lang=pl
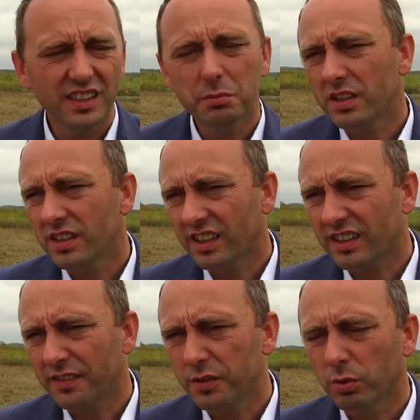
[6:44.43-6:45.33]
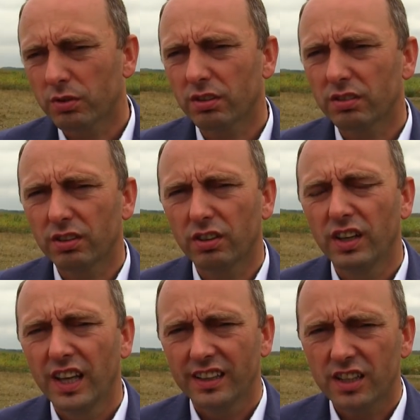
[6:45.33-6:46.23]
Niemniej jednak trafiło to do
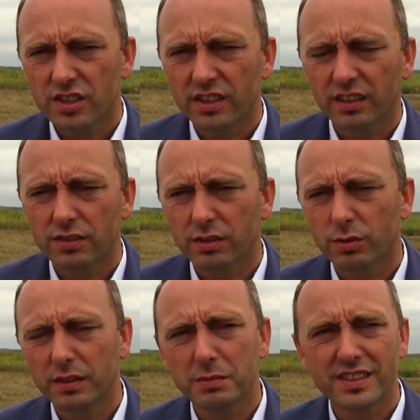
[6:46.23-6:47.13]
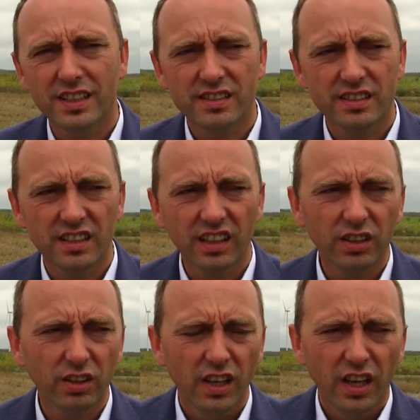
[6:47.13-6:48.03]
Naczelnego Sądu Administracyjnego,